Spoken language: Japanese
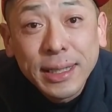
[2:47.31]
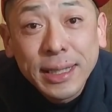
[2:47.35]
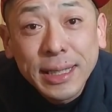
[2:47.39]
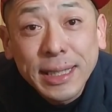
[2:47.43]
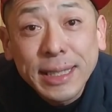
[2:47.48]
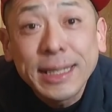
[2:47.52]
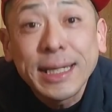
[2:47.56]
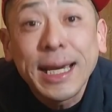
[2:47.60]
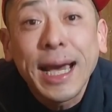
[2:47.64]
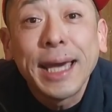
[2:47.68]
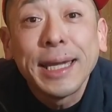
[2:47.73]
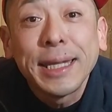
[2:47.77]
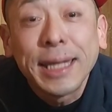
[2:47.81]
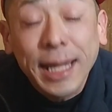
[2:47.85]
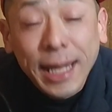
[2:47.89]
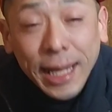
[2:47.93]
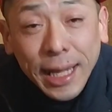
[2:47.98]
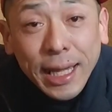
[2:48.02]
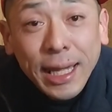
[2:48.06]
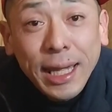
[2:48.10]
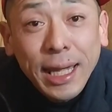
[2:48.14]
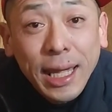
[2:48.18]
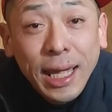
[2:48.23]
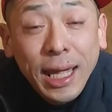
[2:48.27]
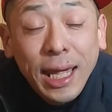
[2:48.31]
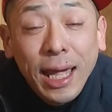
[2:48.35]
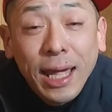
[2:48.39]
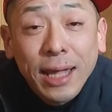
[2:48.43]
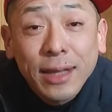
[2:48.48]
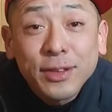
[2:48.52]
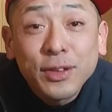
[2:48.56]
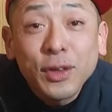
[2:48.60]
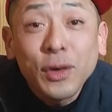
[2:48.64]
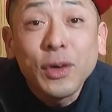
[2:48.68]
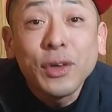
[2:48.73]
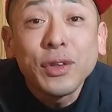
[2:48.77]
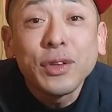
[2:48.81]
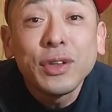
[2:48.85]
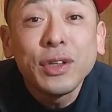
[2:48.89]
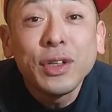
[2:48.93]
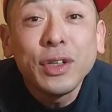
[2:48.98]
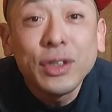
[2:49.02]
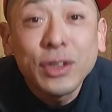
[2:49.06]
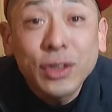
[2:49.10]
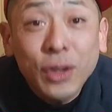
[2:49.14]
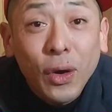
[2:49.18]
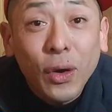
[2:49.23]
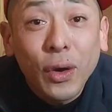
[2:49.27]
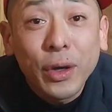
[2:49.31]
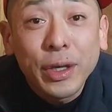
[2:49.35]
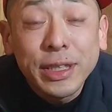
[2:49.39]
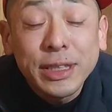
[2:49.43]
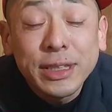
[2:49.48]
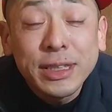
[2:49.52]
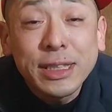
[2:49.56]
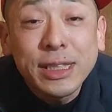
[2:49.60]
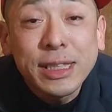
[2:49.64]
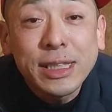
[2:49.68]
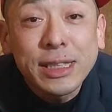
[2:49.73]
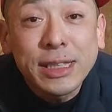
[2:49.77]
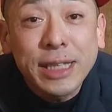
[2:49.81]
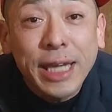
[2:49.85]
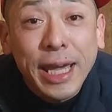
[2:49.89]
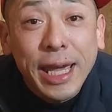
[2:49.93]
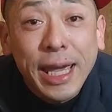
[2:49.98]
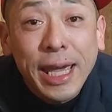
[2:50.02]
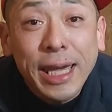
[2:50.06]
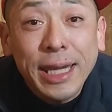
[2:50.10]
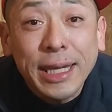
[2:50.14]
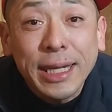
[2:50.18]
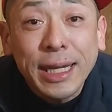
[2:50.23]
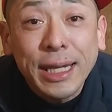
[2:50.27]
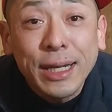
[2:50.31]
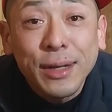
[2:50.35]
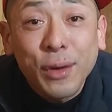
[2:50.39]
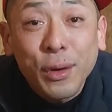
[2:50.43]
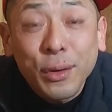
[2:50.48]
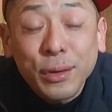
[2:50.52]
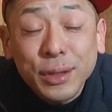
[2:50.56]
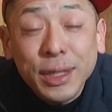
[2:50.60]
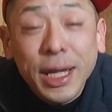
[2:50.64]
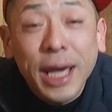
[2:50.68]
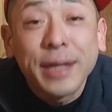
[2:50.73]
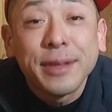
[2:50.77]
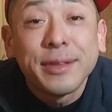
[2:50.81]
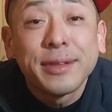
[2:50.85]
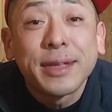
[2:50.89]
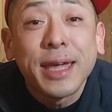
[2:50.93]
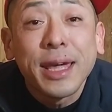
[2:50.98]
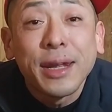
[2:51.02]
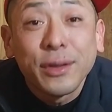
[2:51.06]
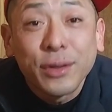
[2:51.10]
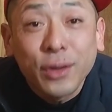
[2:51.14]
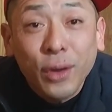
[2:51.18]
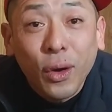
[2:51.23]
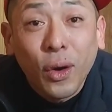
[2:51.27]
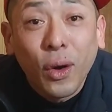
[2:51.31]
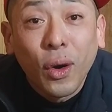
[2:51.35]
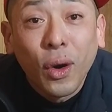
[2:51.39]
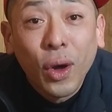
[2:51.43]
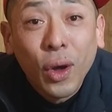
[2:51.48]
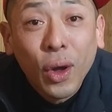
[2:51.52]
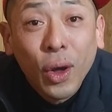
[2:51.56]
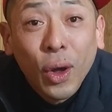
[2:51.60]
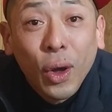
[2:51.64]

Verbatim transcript: 1回でねそうすると1日平均6台つけると